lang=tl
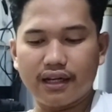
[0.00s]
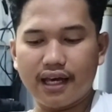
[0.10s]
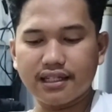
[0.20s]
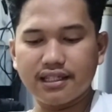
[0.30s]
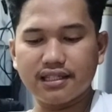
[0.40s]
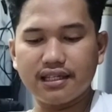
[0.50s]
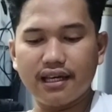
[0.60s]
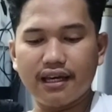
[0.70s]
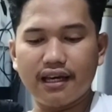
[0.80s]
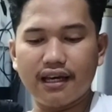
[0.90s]
Next is
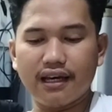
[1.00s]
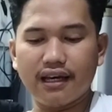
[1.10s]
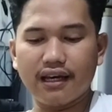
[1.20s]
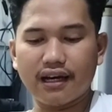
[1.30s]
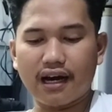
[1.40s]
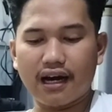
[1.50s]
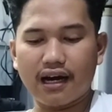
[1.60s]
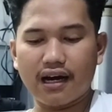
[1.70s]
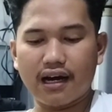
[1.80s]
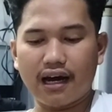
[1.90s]
si
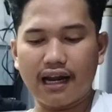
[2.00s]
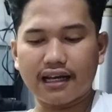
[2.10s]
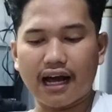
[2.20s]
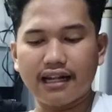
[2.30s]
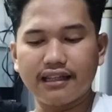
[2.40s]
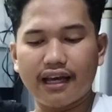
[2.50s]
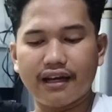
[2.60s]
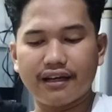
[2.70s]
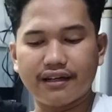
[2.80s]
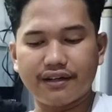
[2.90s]

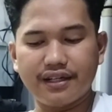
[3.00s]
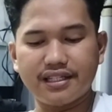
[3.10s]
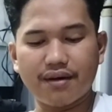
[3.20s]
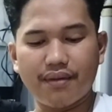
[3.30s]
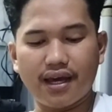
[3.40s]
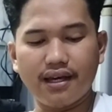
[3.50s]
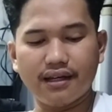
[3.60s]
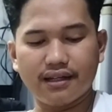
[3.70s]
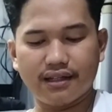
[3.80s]
Alcalde Rizame.